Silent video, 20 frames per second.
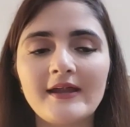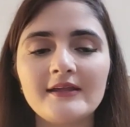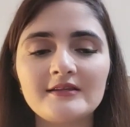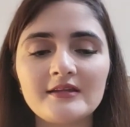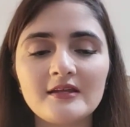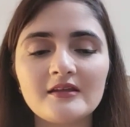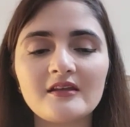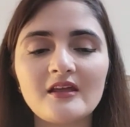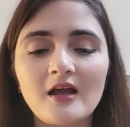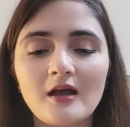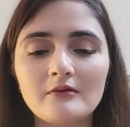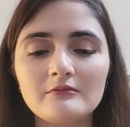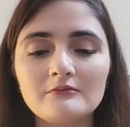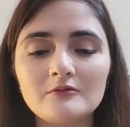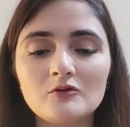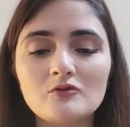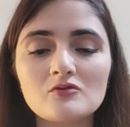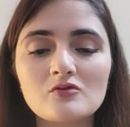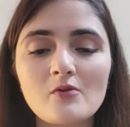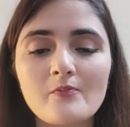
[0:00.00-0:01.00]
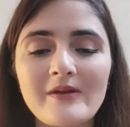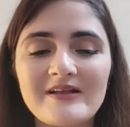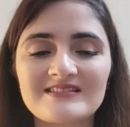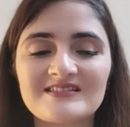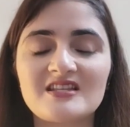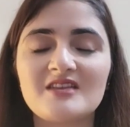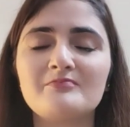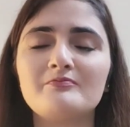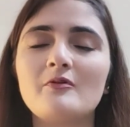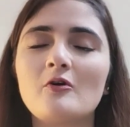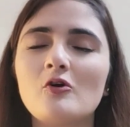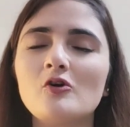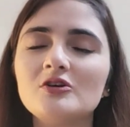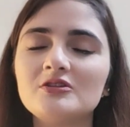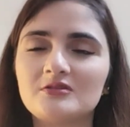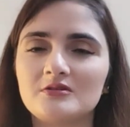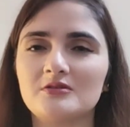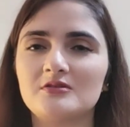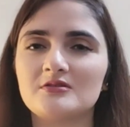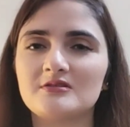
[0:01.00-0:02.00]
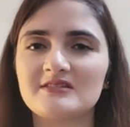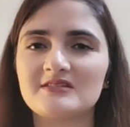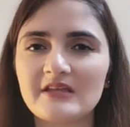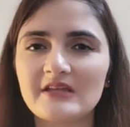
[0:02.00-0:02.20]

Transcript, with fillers: आई थिंक कि हम लोगों को पैसे बहुत